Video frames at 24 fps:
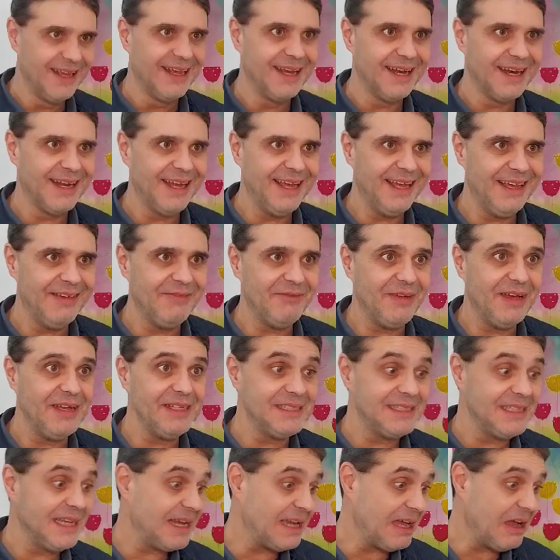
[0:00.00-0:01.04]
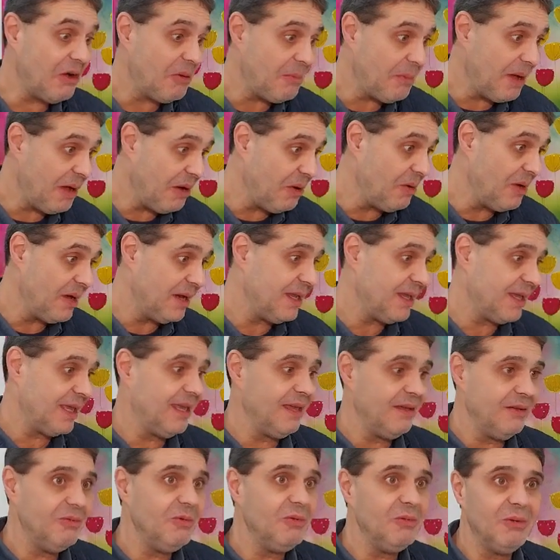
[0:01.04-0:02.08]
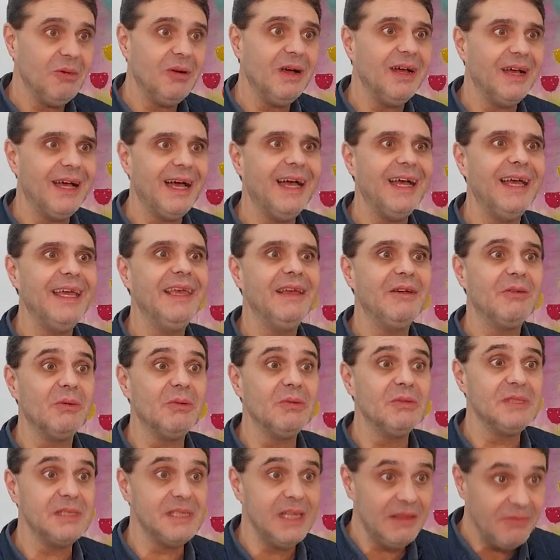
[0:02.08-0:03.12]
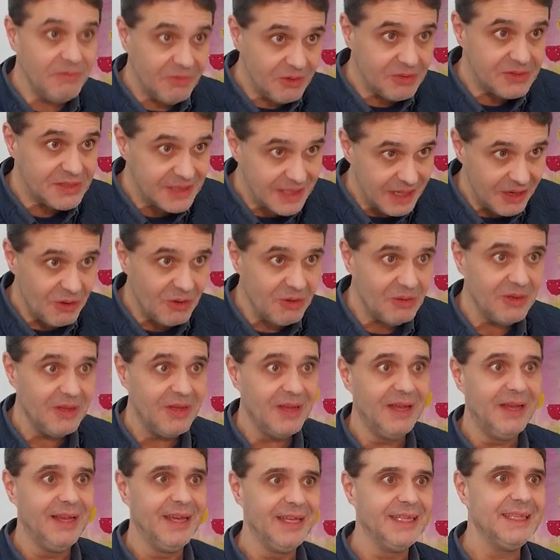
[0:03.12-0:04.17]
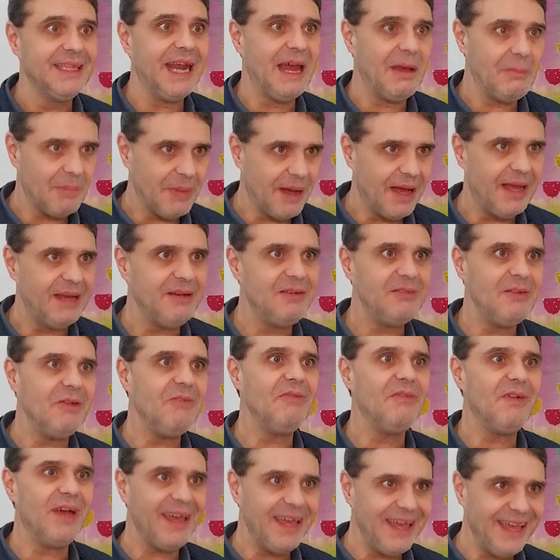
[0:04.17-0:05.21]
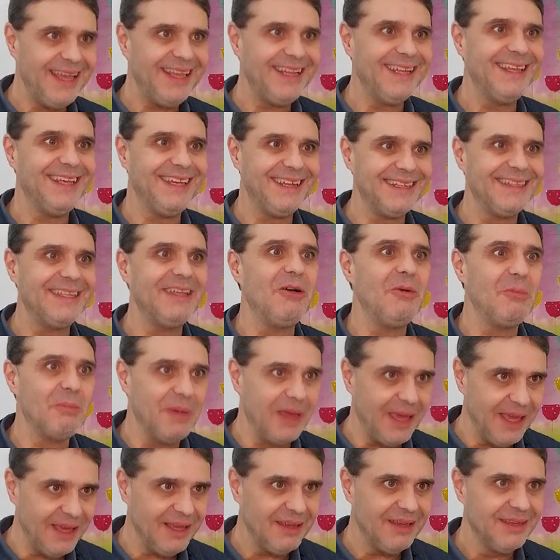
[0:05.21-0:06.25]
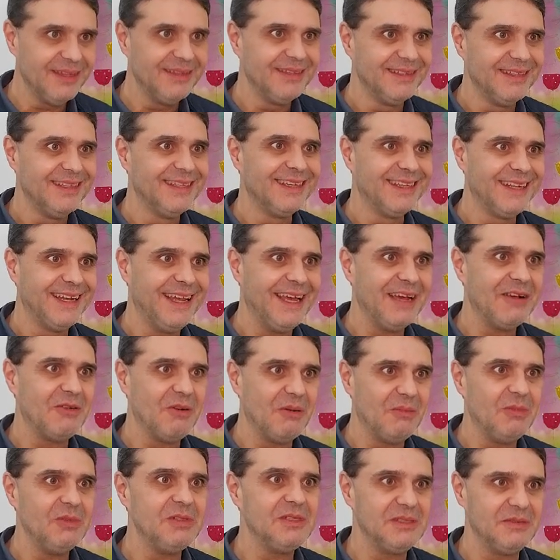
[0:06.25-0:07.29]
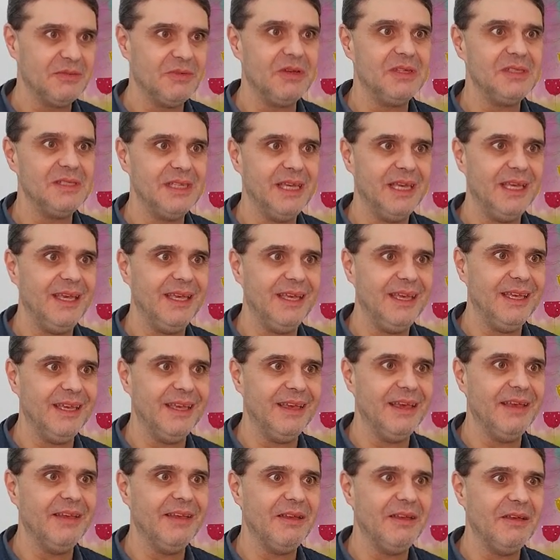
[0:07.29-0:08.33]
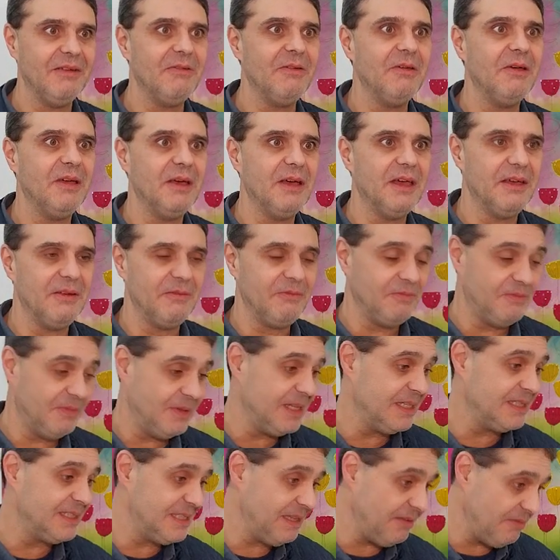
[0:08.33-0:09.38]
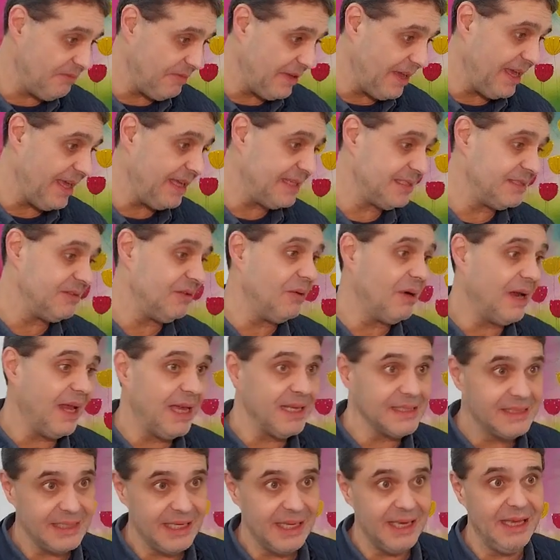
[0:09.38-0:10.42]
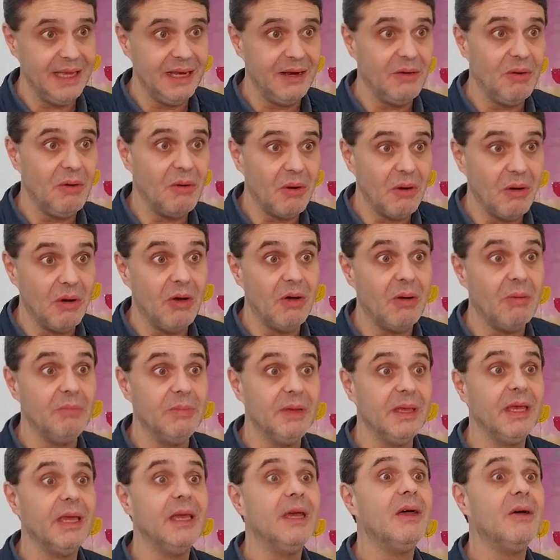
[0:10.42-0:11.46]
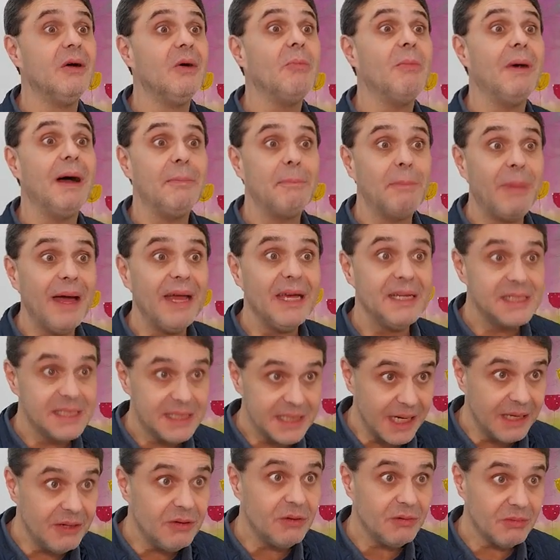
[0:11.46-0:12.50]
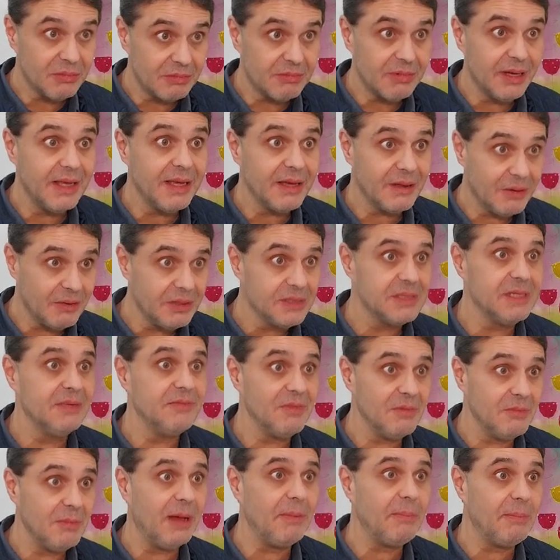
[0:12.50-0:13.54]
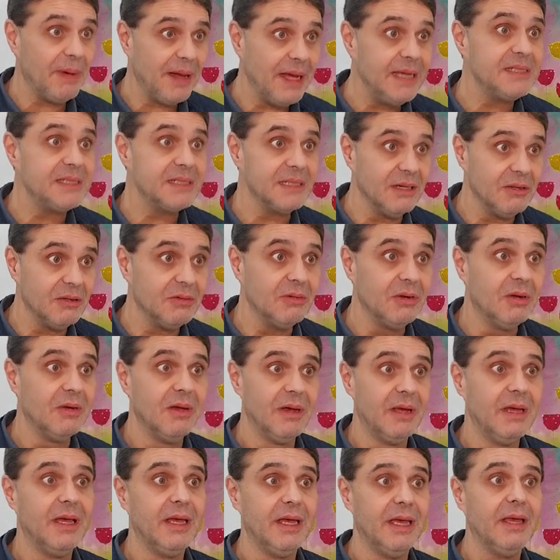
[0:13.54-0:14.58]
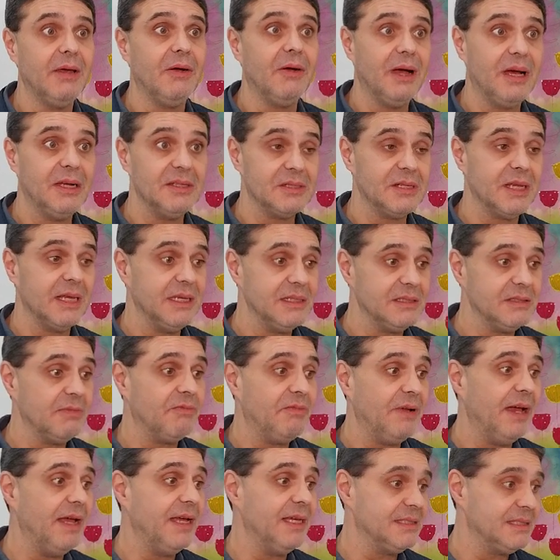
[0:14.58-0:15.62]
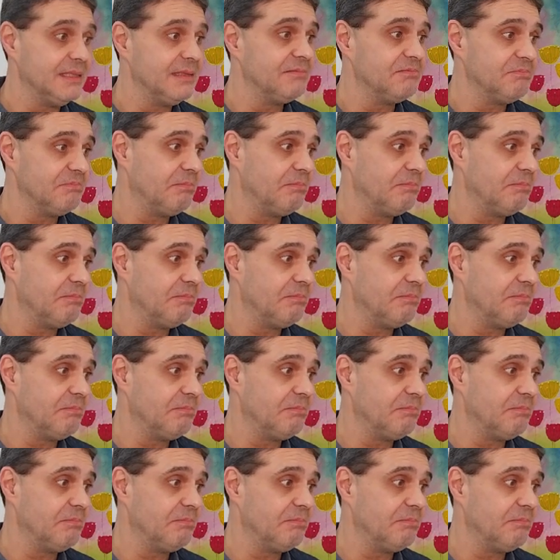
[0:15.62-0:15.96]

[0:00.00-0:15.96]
né, vai chegar uma hora que, uma, inclusive, o seu trabalho não vai render tão bem né? como se você eh, tivesse um lazer, um hobby, uma paixão, né? inclusive uma paixão. Eu acho que isso faz